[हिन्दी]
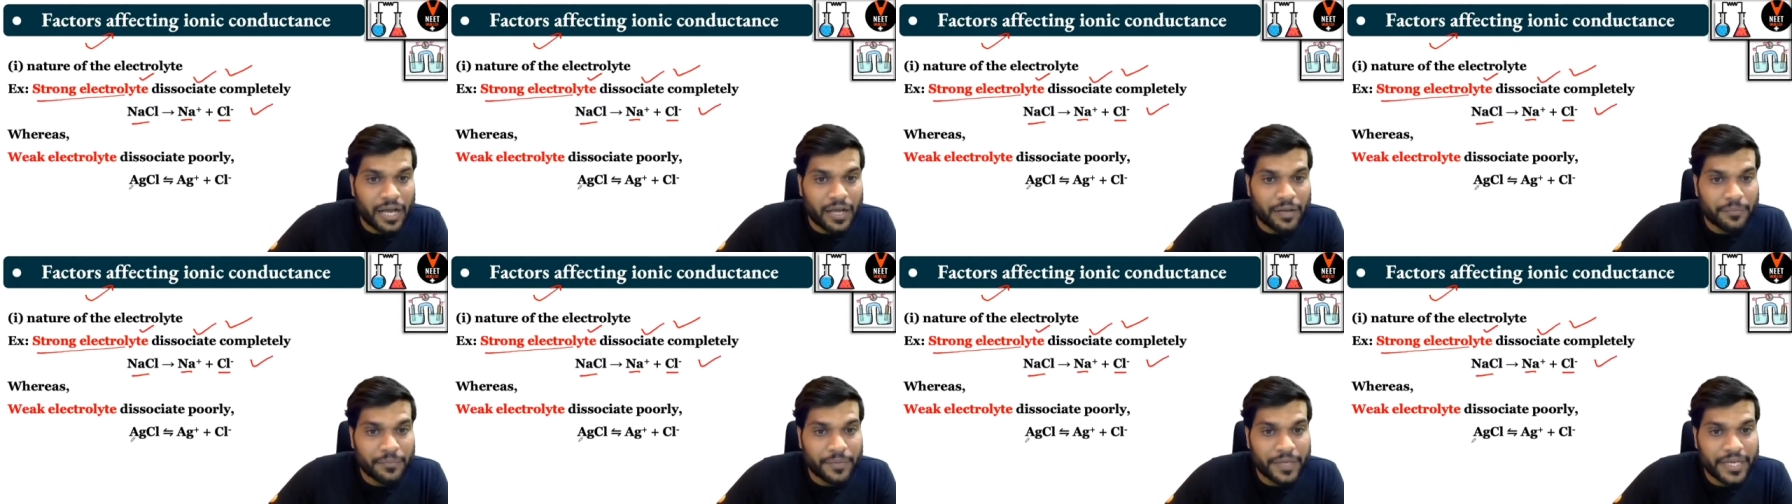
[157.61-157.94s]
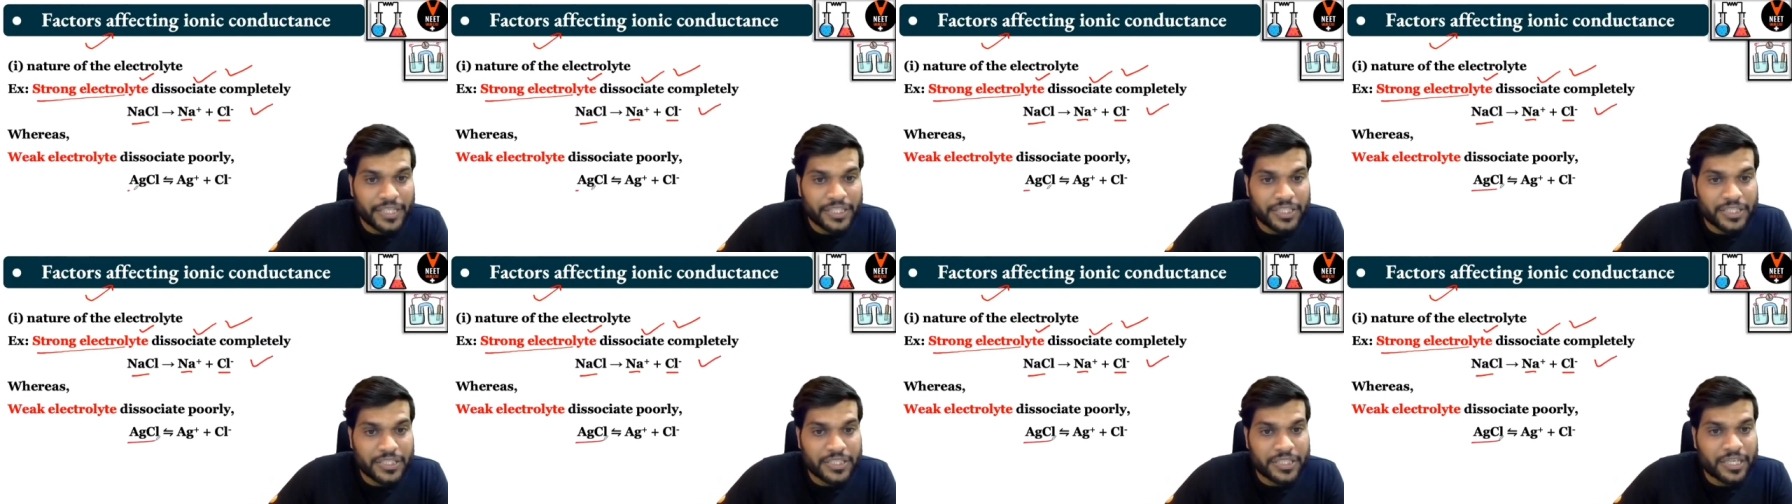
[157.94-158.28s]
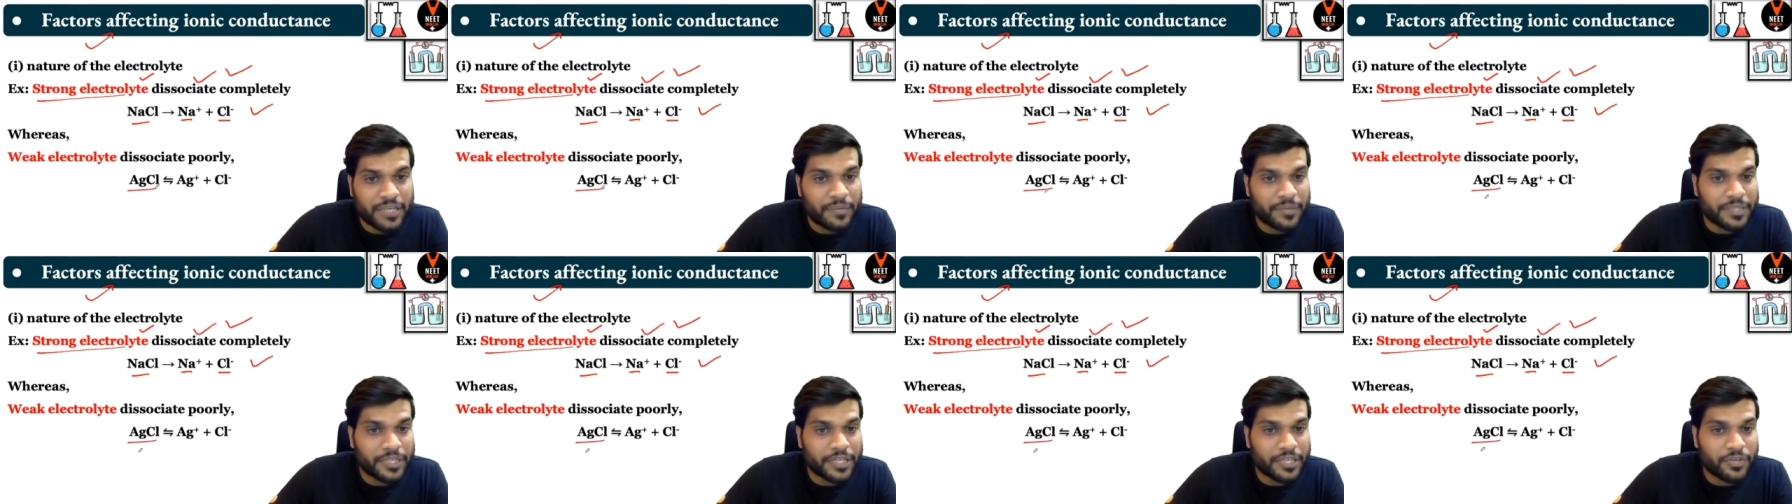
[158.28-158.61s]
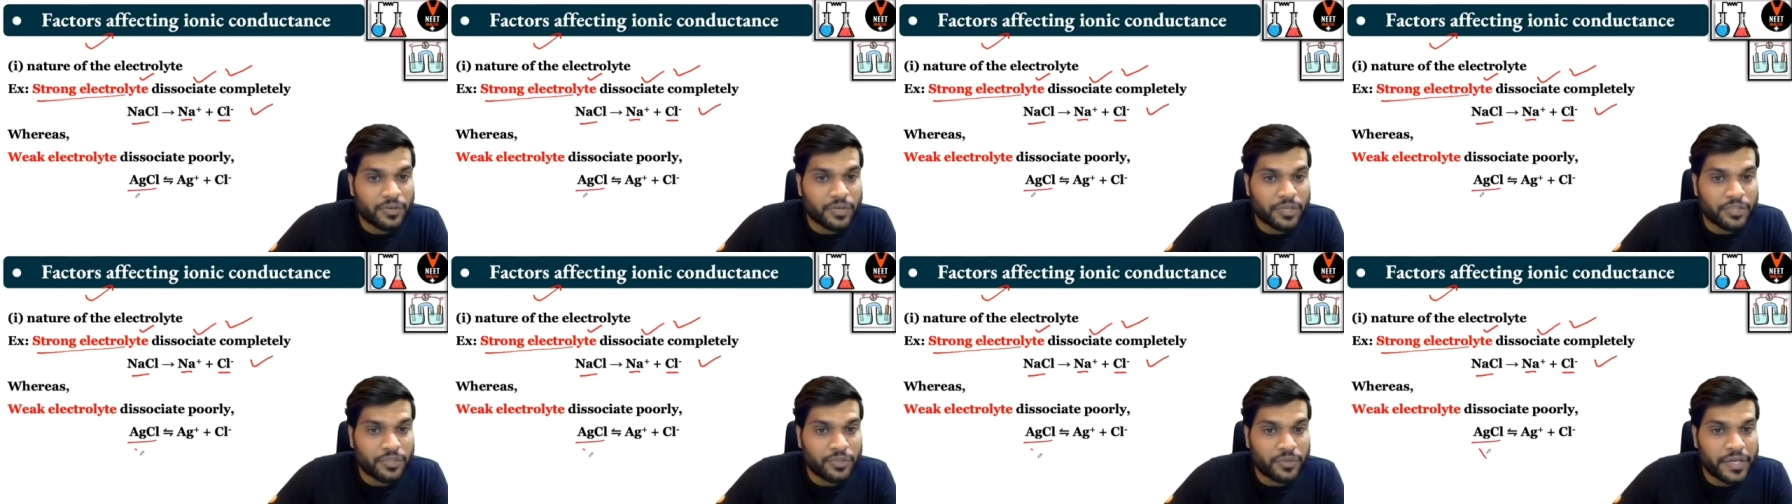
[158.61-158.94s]
काम एजीसीएल में
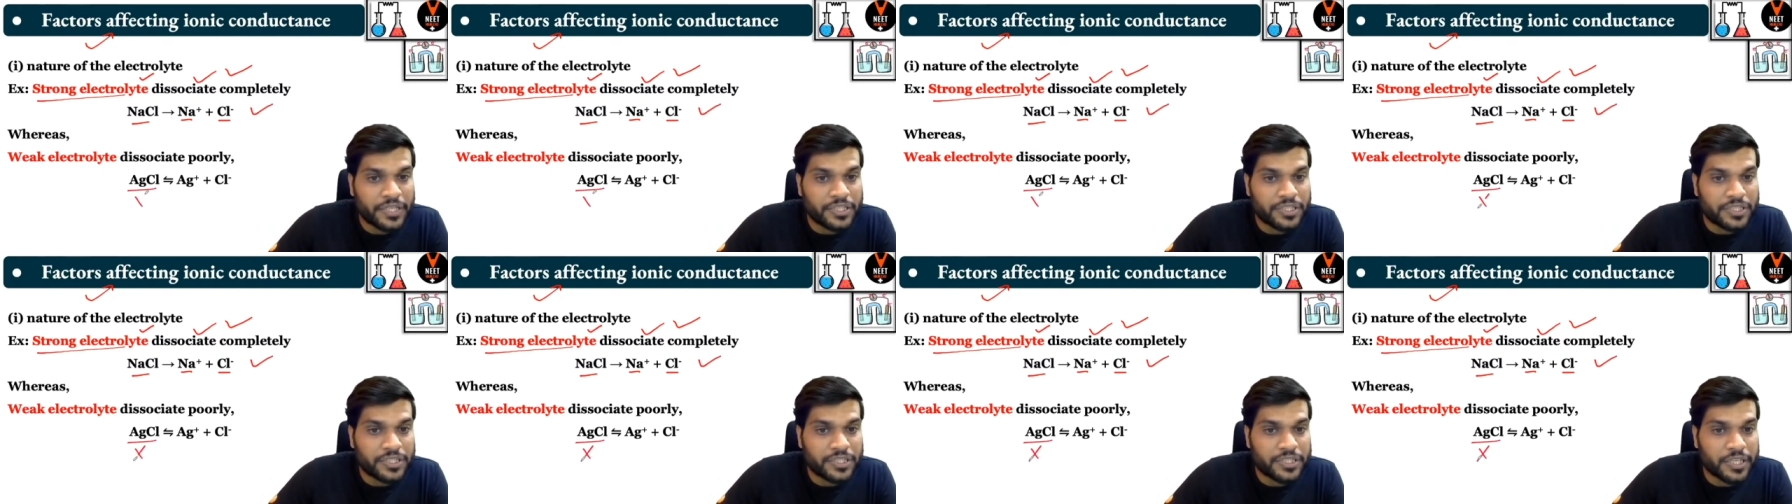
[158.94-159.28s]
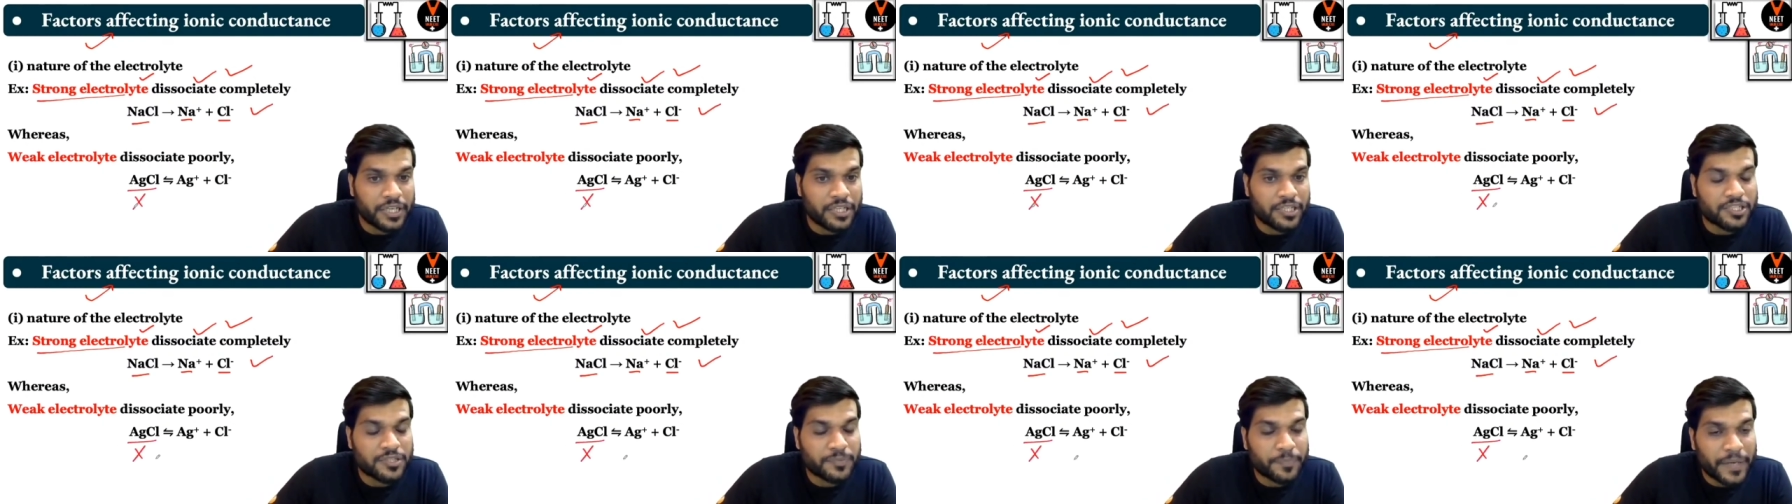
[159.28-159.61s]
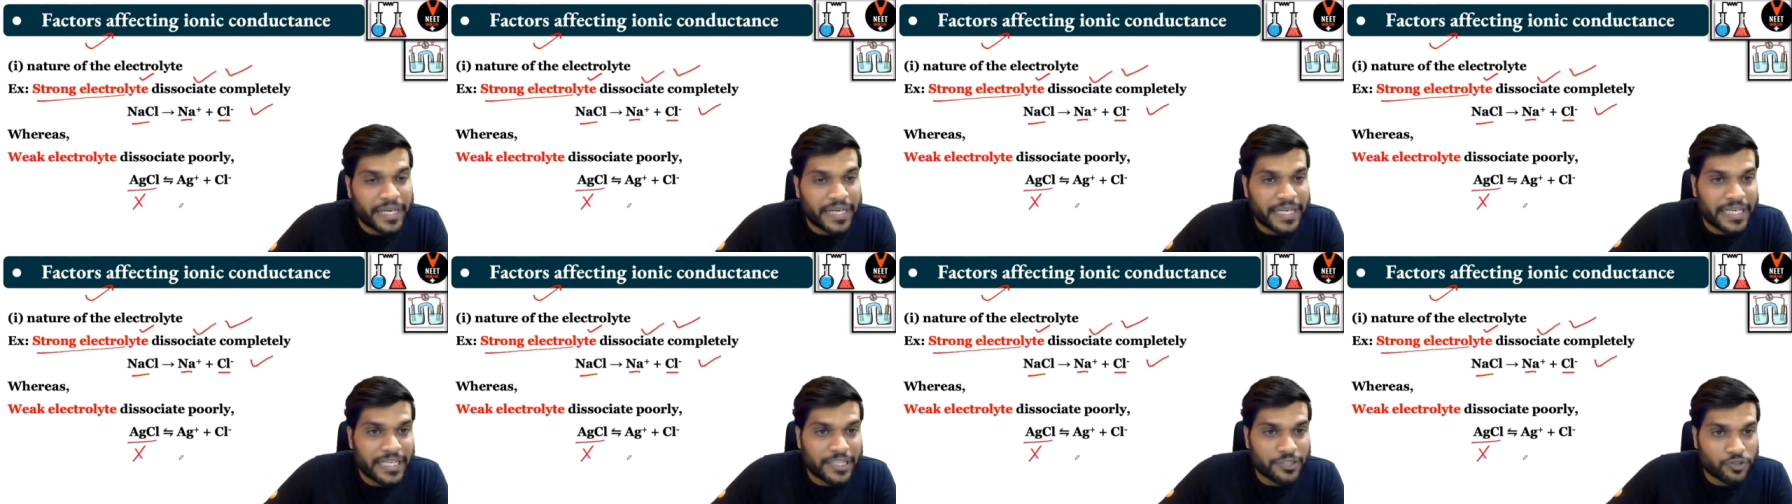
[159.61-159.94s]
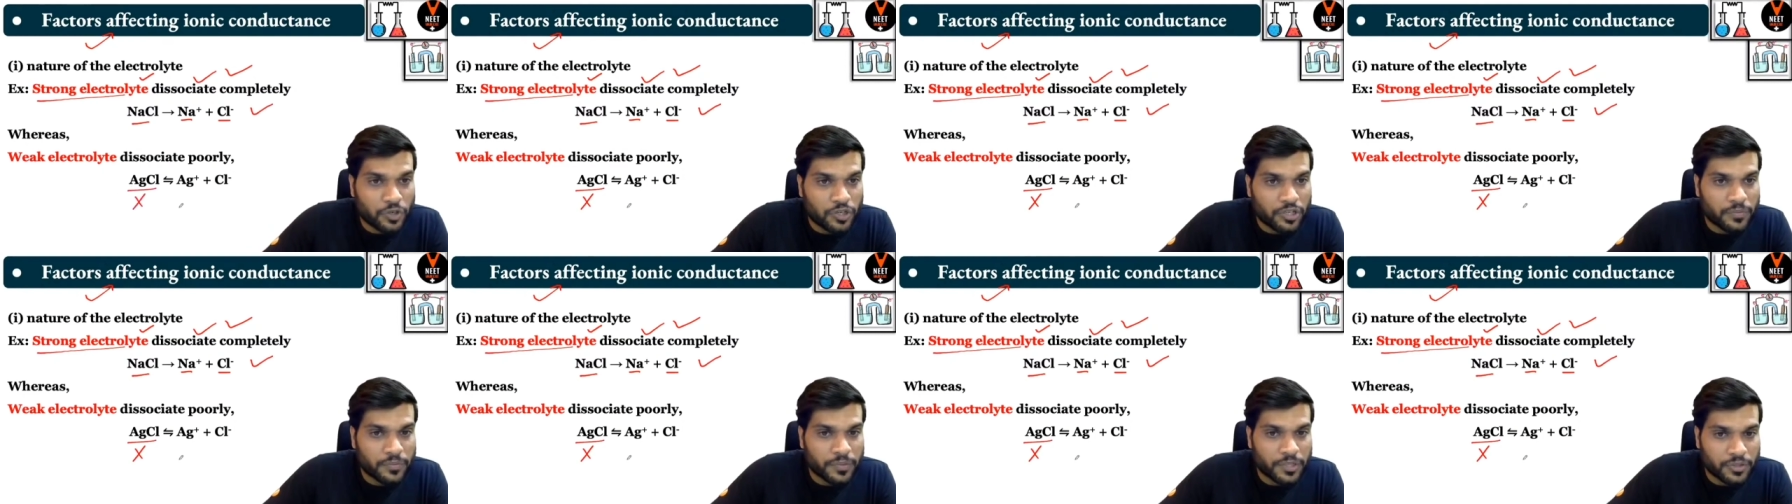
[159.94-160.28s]
देखोगे तो एजीसीएल स्पेरिंगली
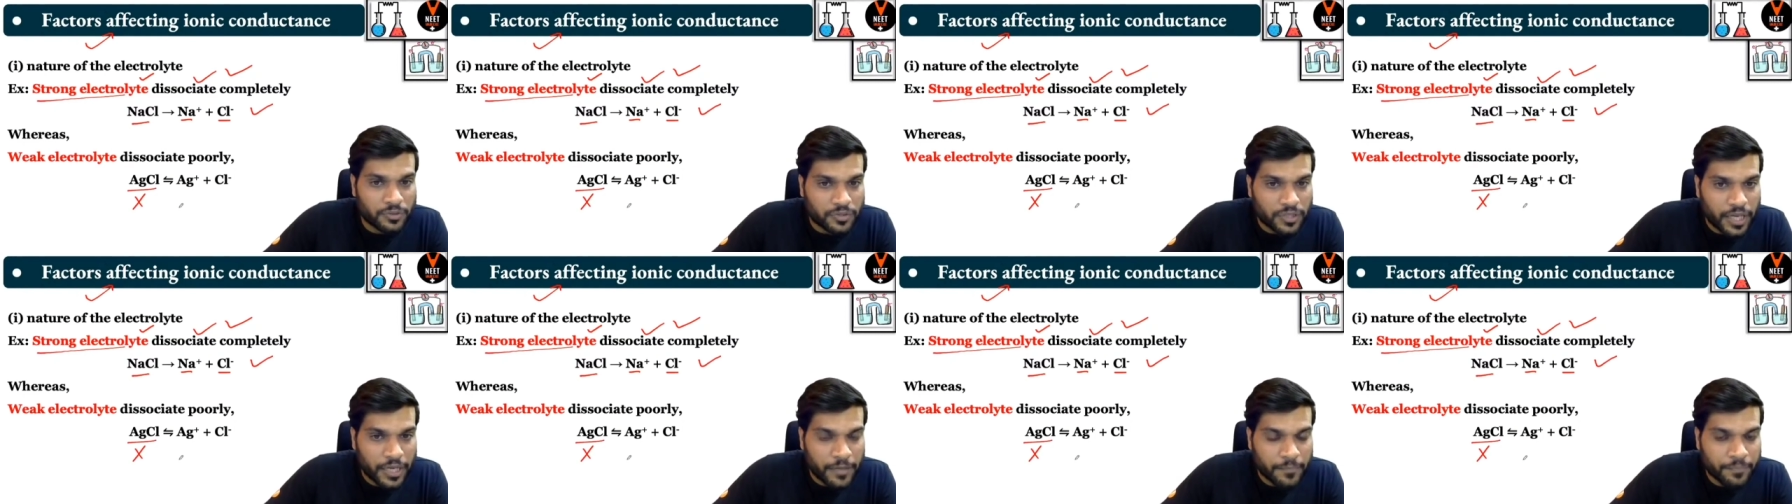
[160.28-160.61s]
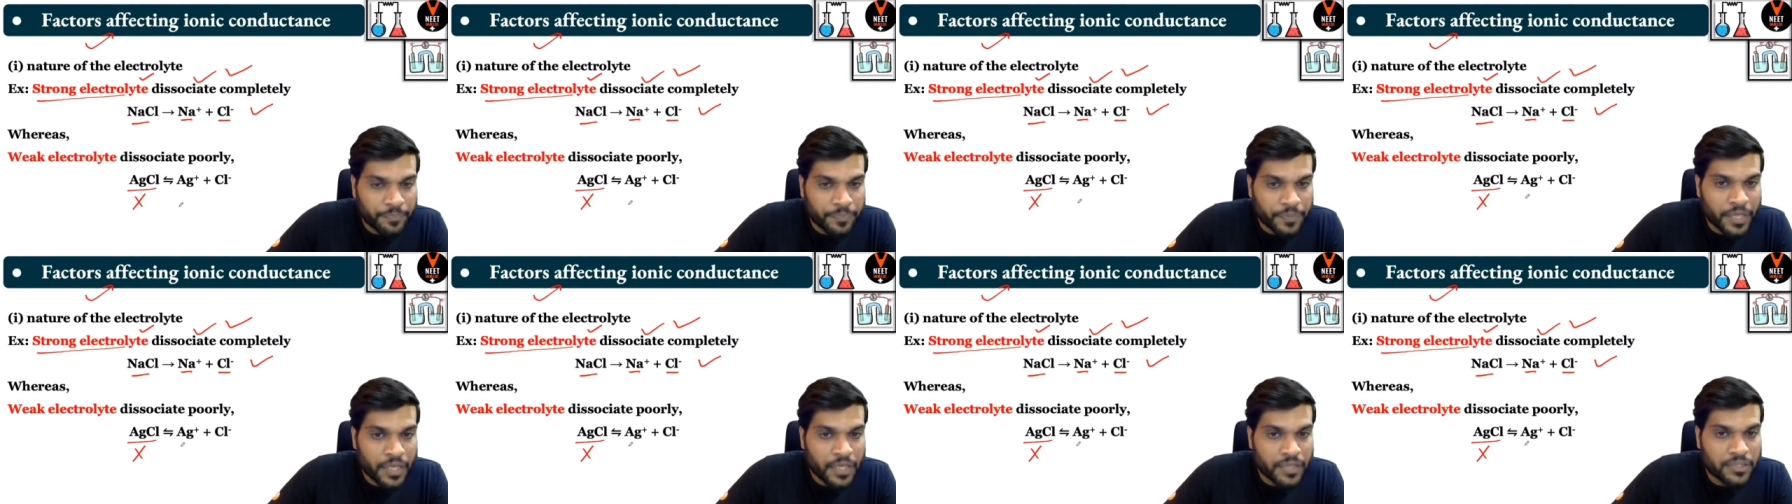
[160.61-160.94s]
सोल्यूबल होता है